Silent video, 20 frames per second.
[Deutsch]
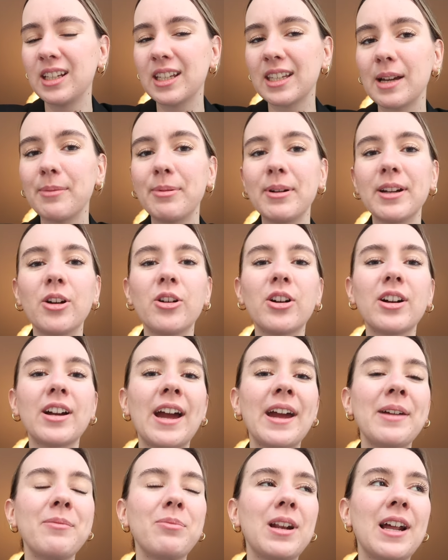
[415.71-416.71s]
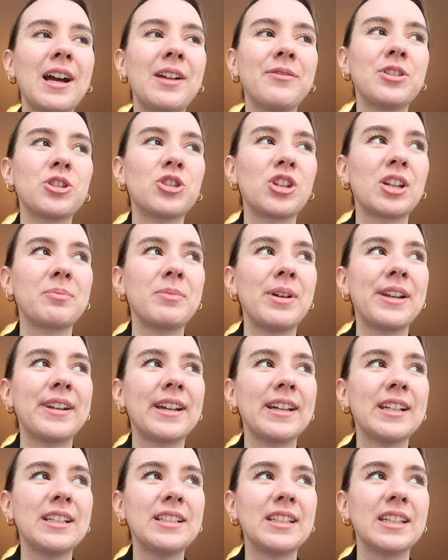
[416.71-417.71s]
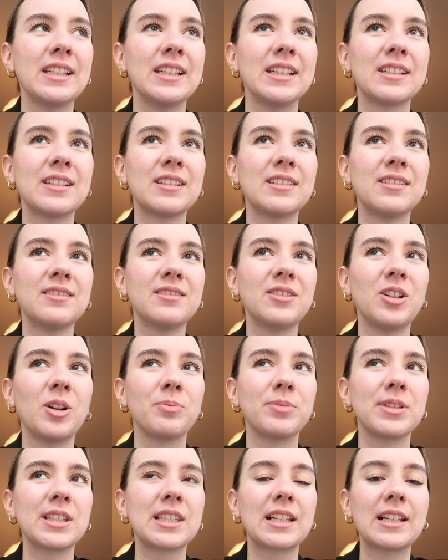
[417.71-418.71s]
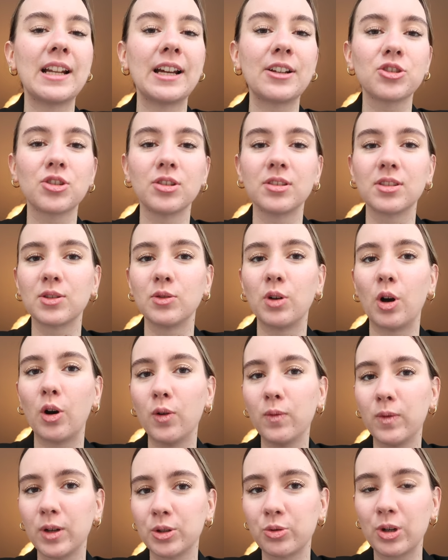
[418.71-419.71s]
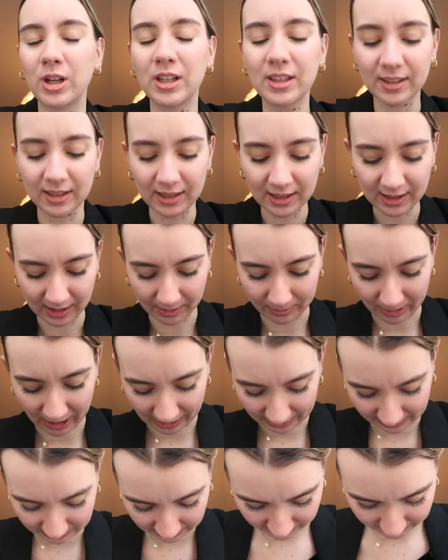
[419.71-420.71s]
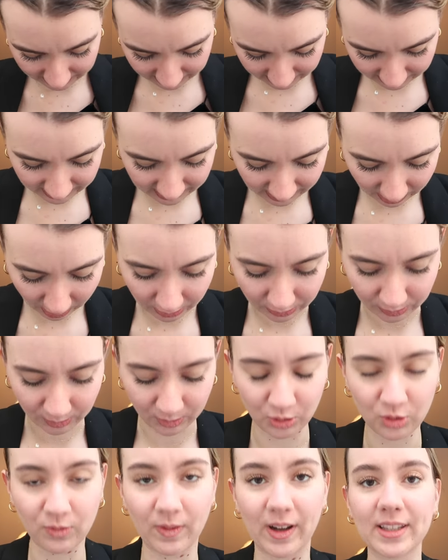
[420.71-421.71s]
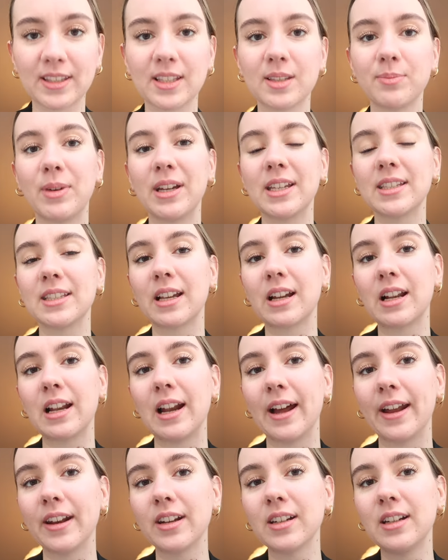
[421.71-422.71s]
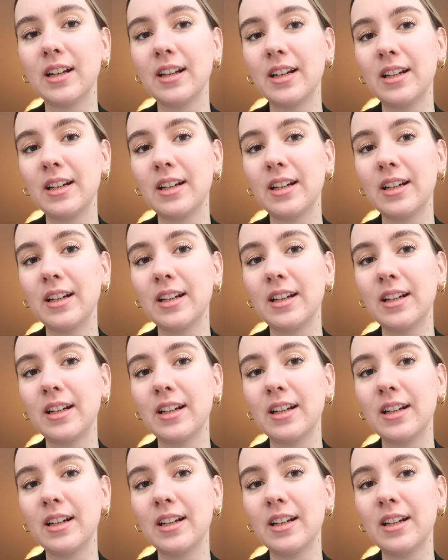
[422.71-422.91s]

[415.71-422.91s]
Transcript: Ich habe halt auch keinen Plan, wie schick man dahin geht ob das Kleid schon zu overdressed ist, aber eigentlich ist es ja auch nur ein schwarzes Basic-Kleid.